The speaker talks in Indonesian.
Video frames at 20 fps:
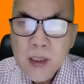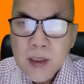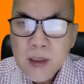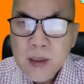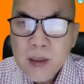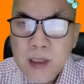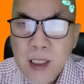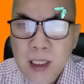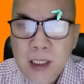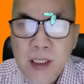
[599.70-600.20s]

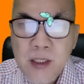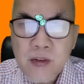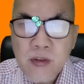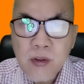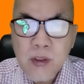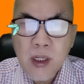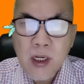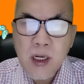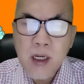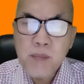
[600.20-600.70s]
Jadi
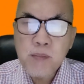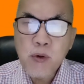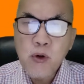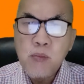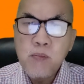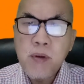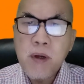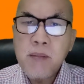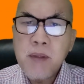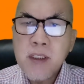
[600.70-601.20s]
saudara,
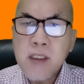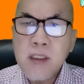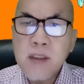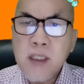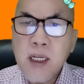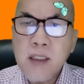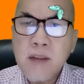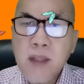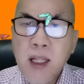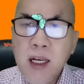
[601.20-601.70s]
perumpamaan
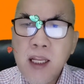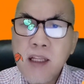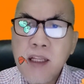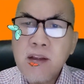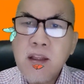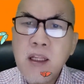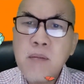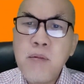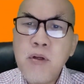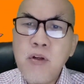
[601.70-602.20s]
tentang
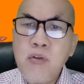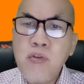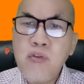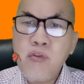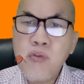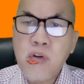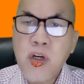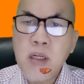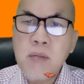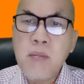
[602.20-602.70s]
talenta
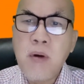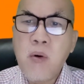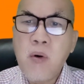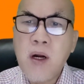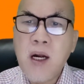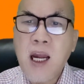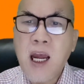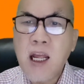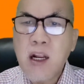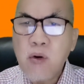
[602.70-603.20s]
menunjukkan
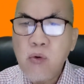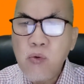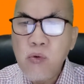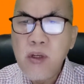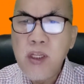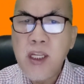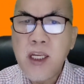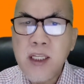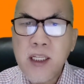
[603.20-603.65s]
bahwa karunia